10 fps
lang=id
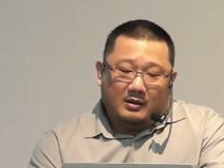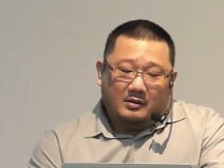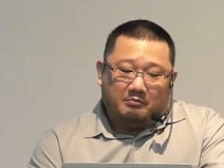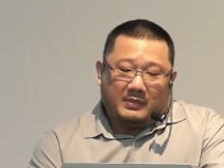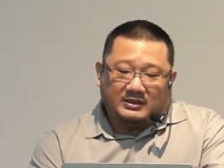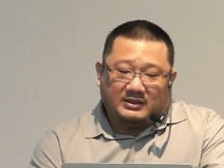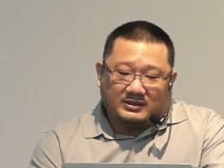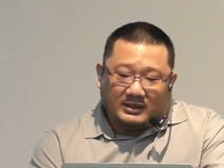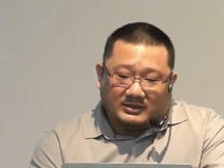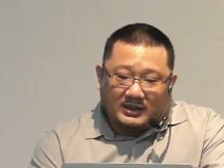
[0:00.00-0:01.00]
masih
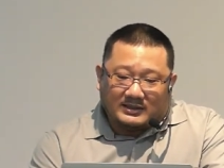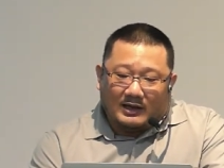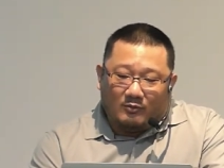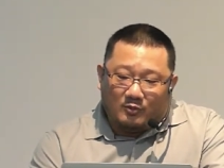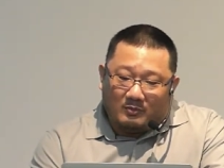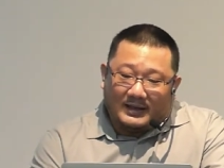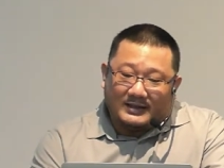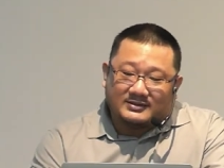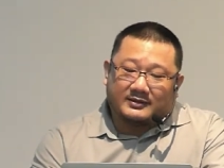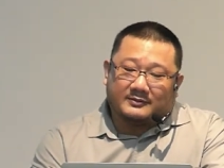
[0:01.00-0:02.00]
saja Salomo meleset